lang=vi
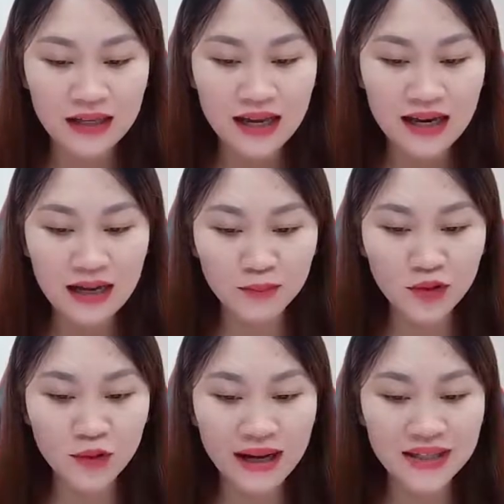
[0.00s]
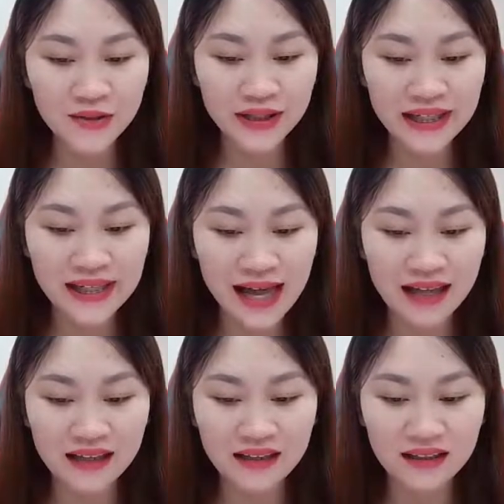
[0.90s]
Làm khổ qua nhiều thịt
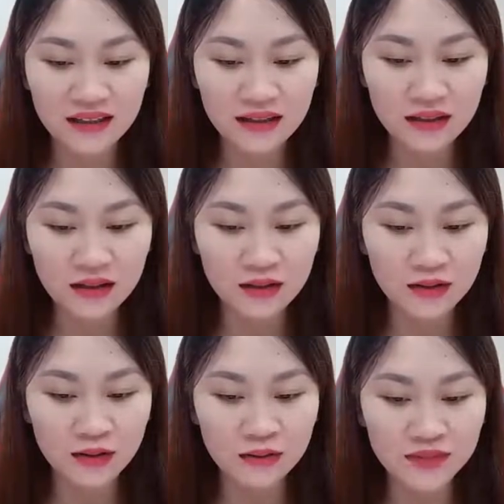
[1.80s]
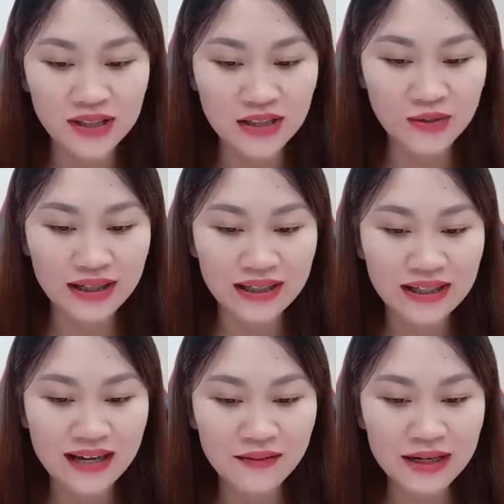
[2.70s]
ạ. Nộm dừa chuột,
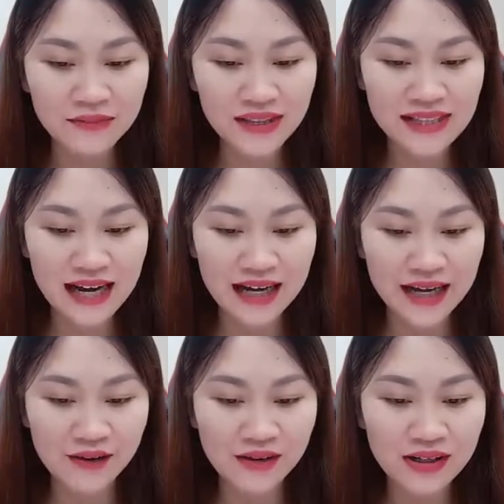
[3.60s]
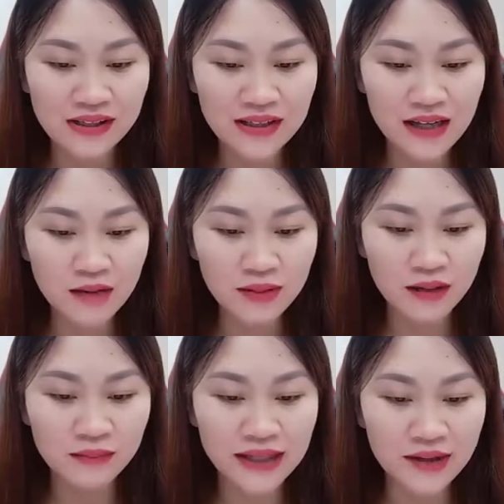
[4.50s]
gạo nếp sắt trang heo, thịt ốc
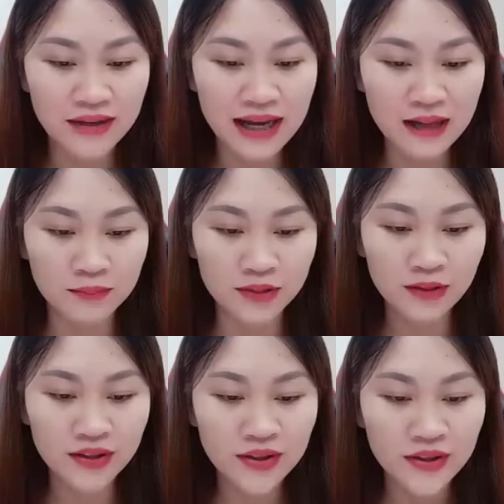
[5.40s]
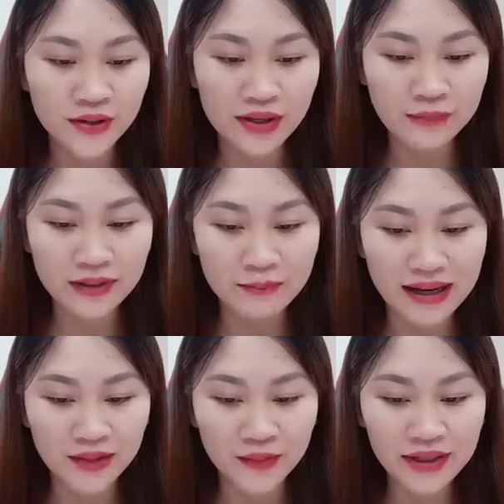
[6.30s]
đồng đều đã làm tốt. Nghĩa mèn
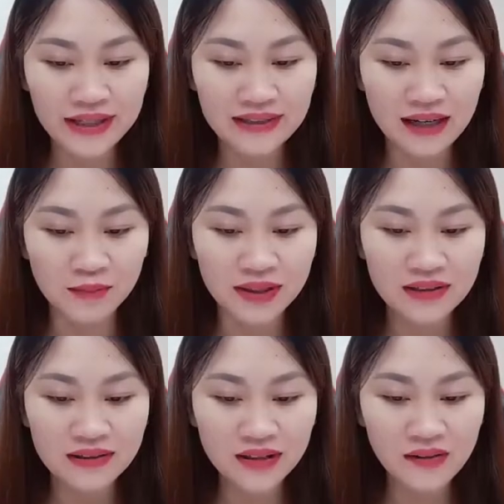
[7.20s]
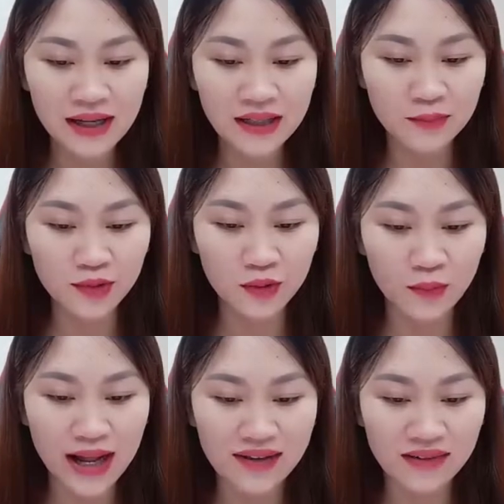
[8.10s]
màn quyết định xong, dứt khoát cầm
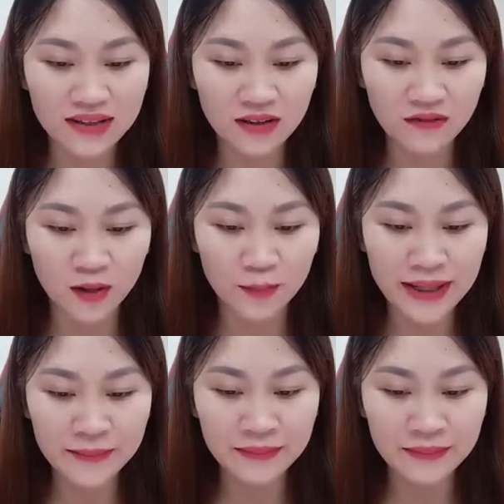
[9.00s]
khổ qua vào trong phòng bếp.